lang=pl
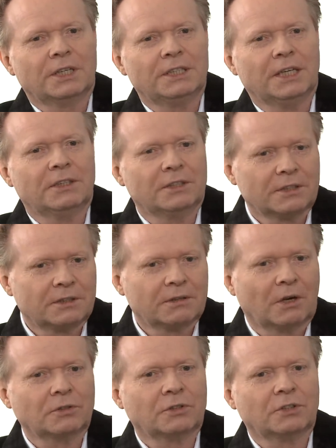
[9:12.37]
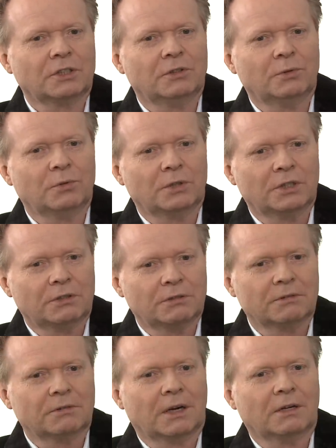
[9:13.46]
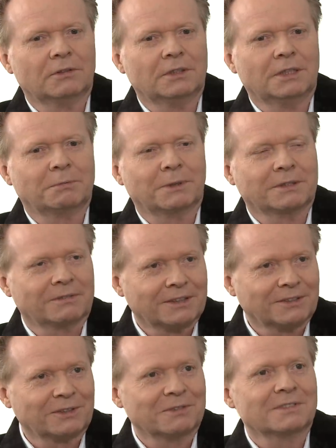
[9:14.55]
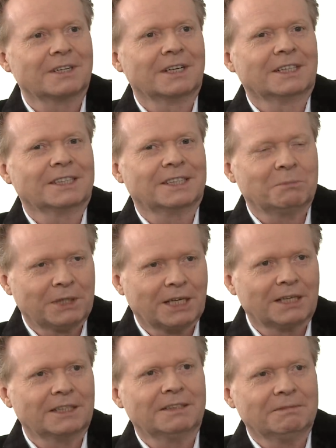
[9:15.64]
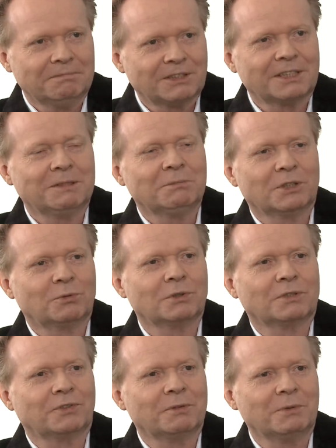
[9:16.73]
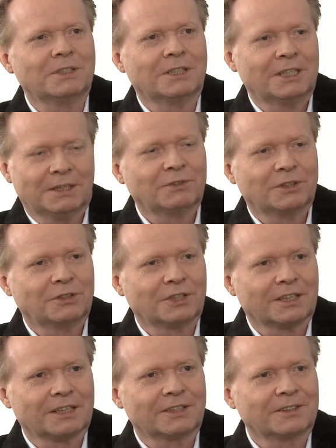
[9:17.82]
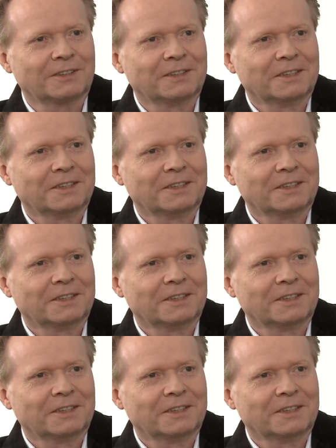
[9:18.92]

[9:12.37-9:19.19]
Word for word: jednych ostrzej, drugich łagodniej z perswazją, że Michale, myślimy, że tu jest twoje miejsce i nie wstydź się tego.